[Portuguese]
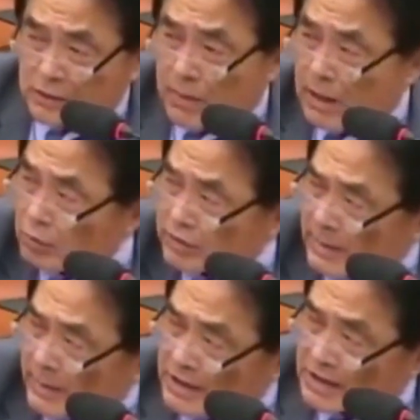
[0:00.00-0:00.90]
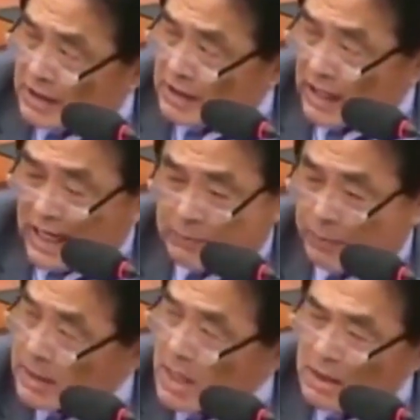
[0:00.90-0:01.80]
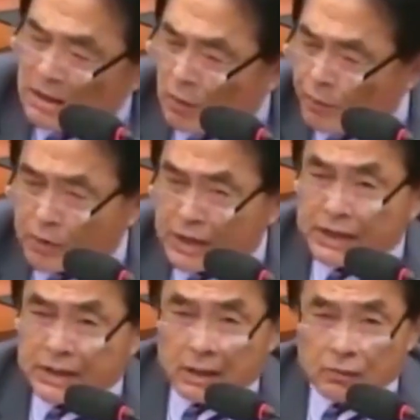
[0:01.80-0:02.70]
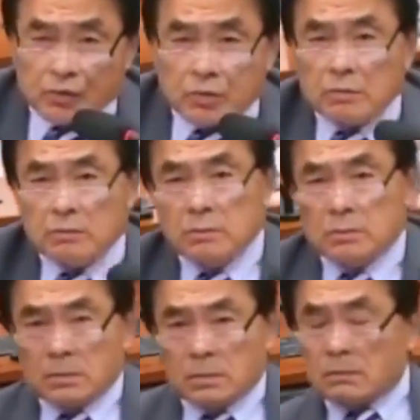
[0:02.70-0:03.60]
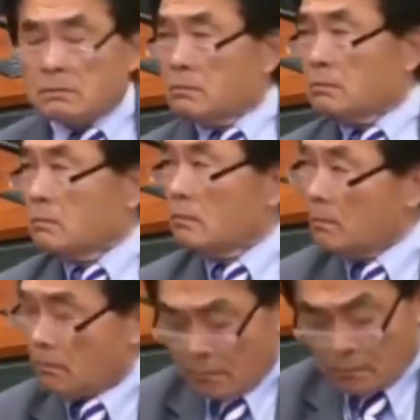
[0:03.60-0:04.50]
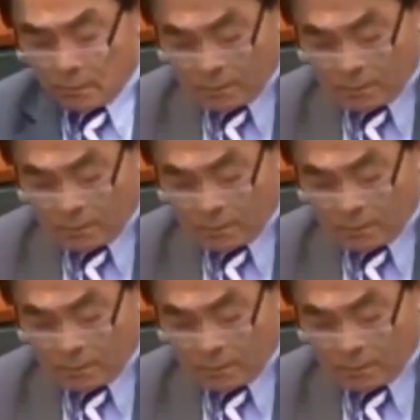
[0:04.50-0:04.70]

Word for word: malucos chamados skinhead, mas não por cristãos. Não tem nada a ver, realmente. E